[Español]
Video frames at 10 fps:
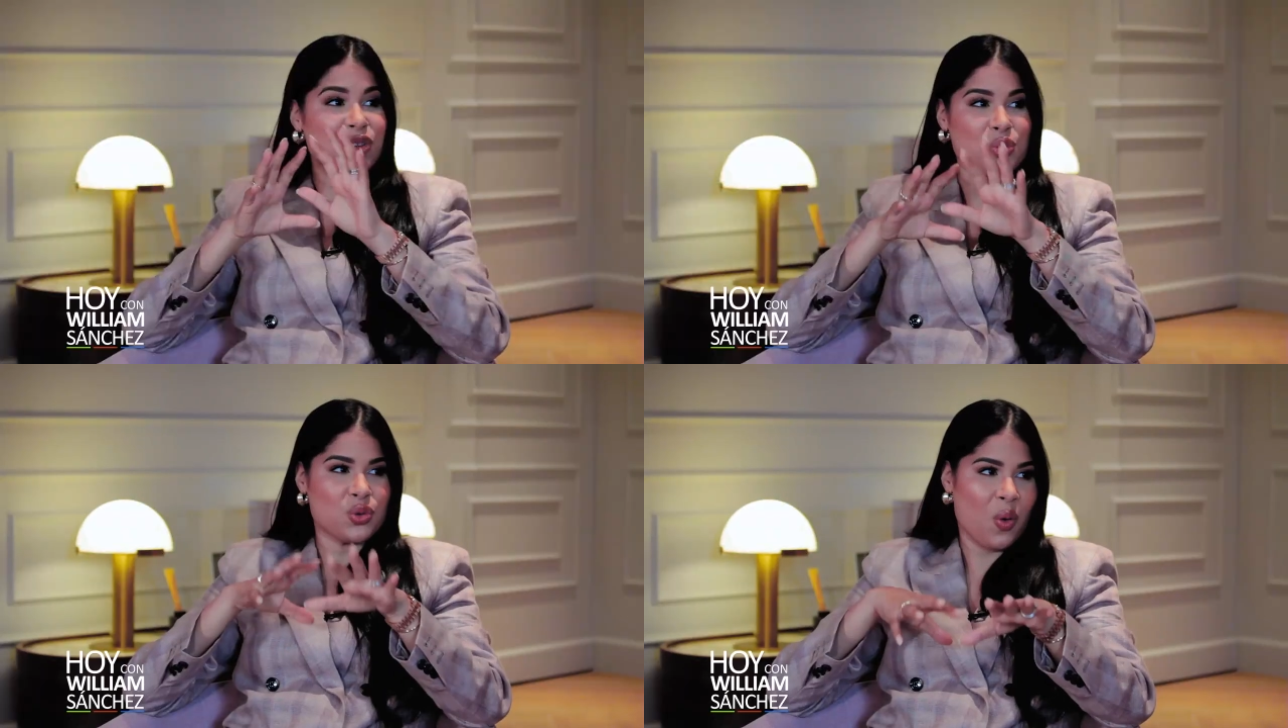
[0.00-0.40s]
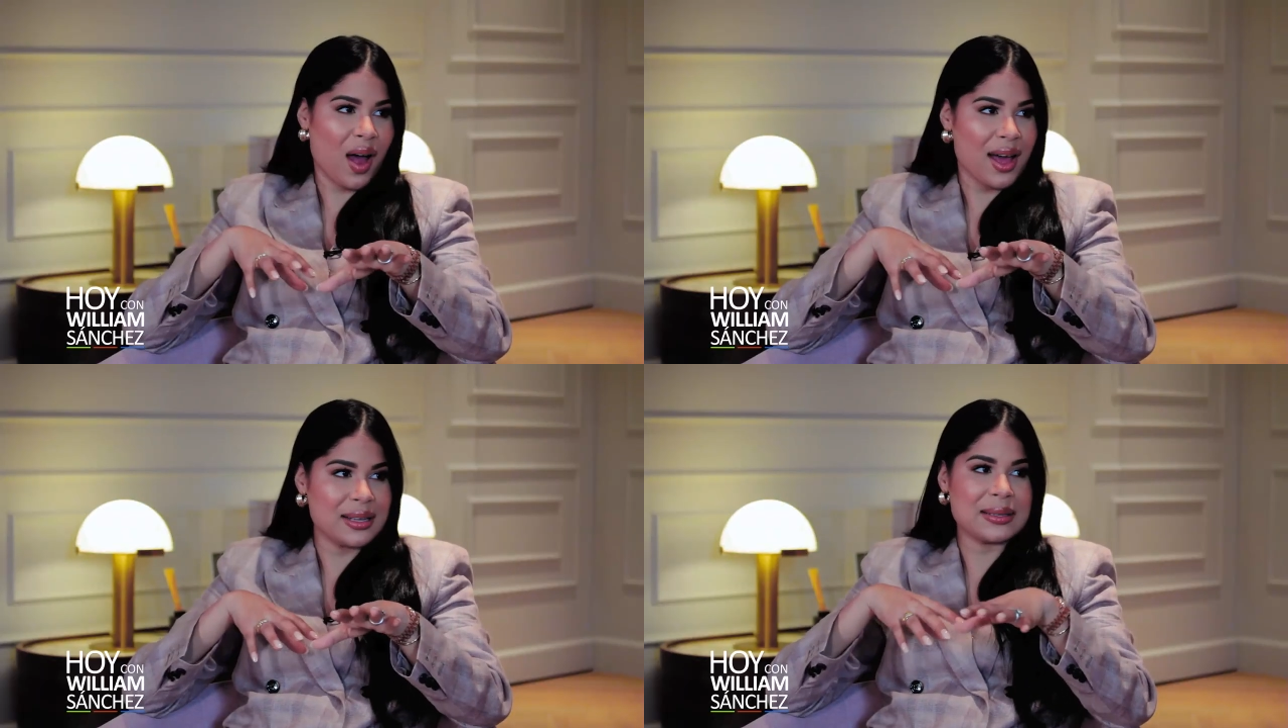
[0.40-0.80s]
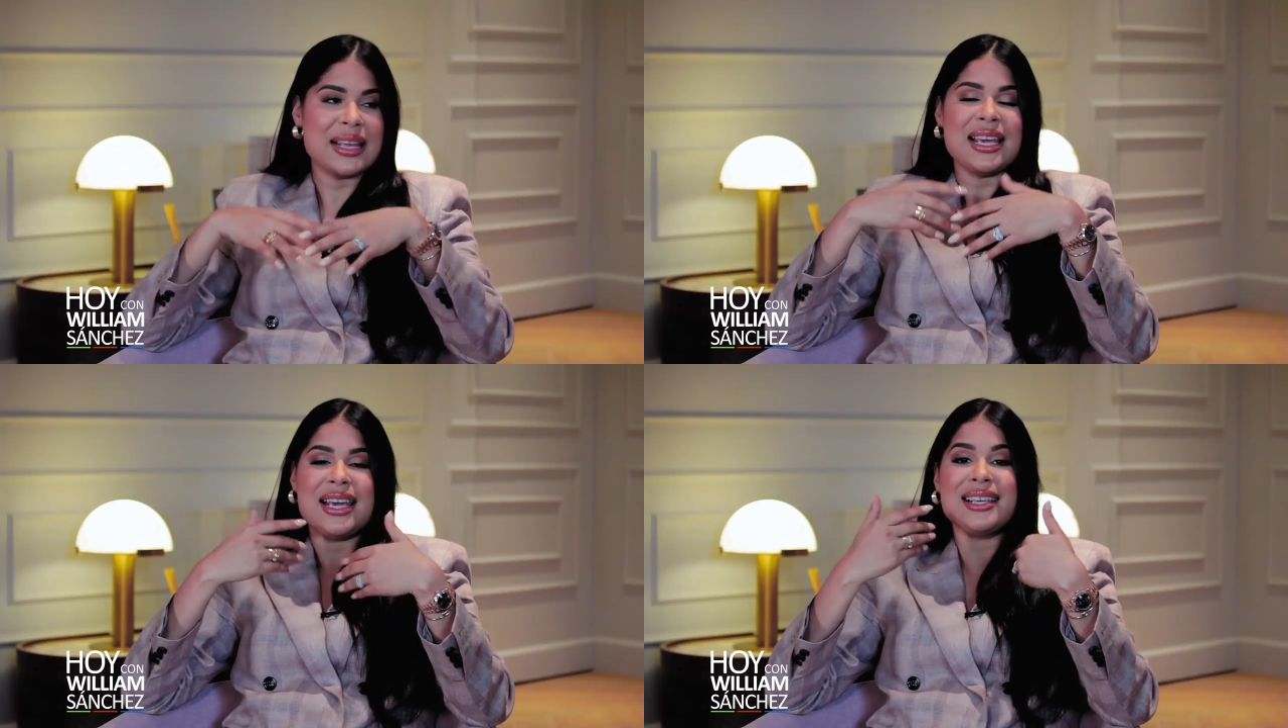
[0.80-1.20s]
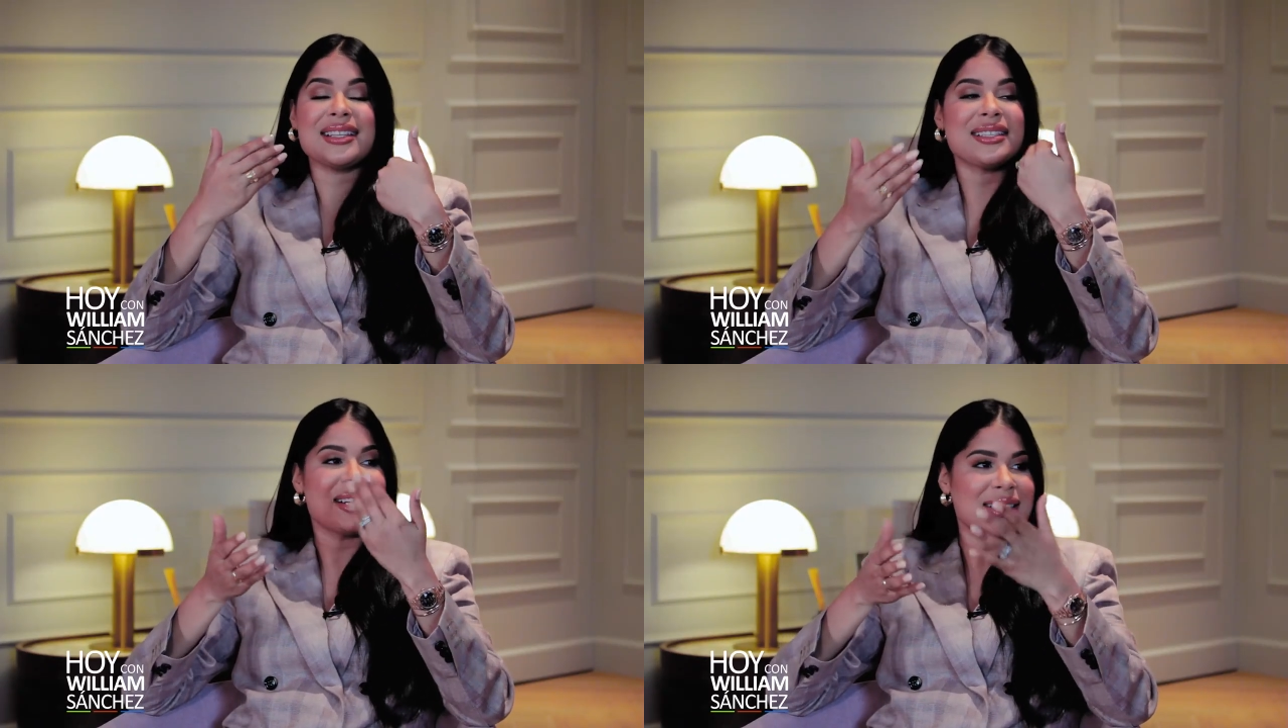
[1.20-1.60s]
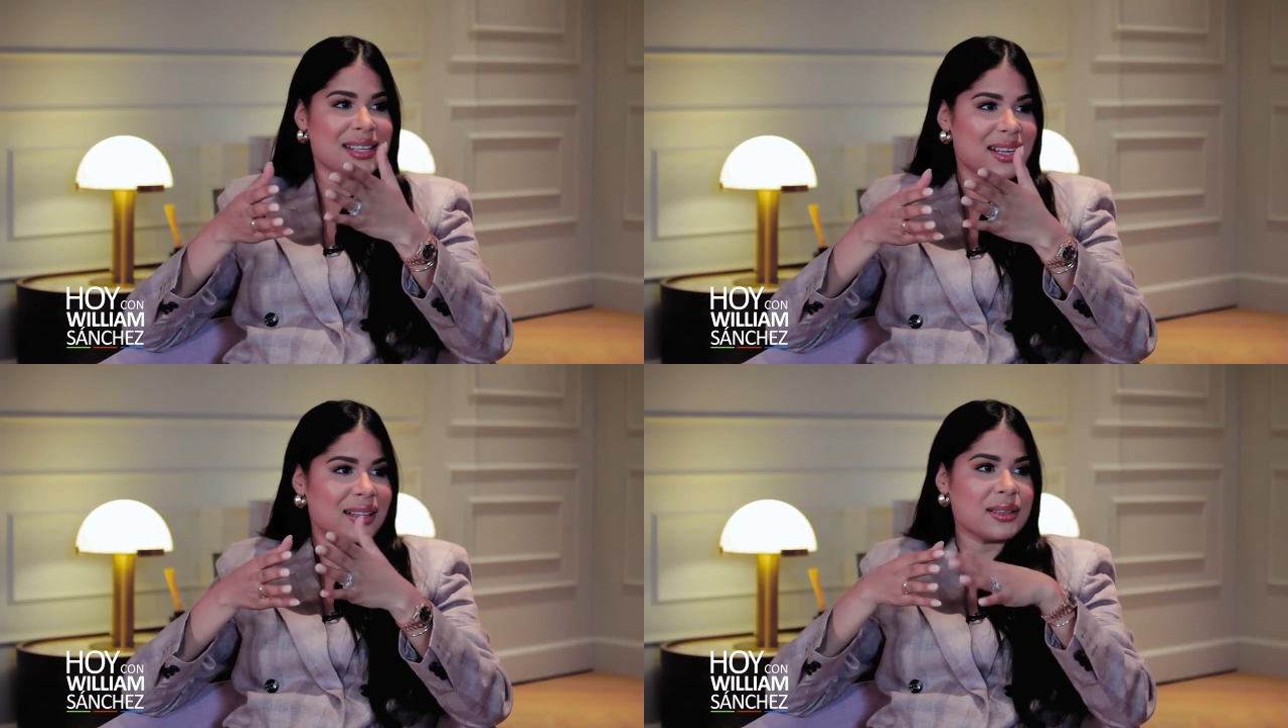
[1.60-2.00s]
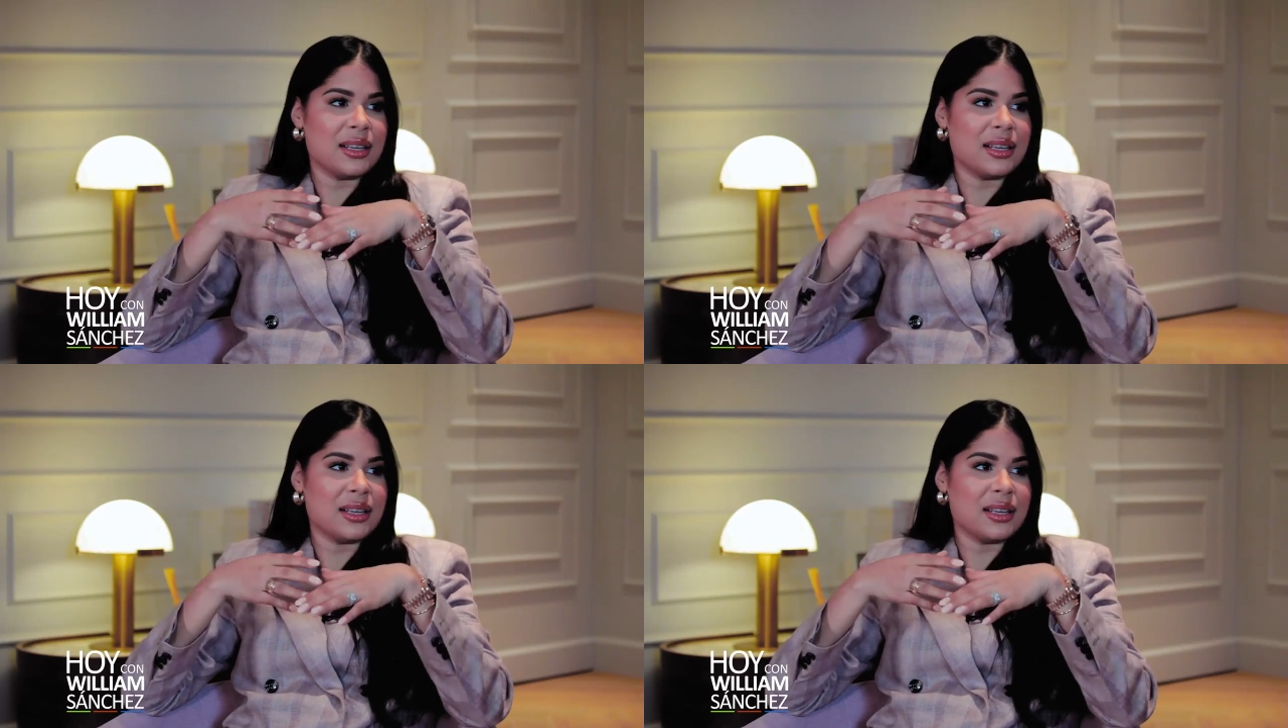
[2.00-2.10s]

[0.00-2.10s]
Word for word: sus hogares estas recetas,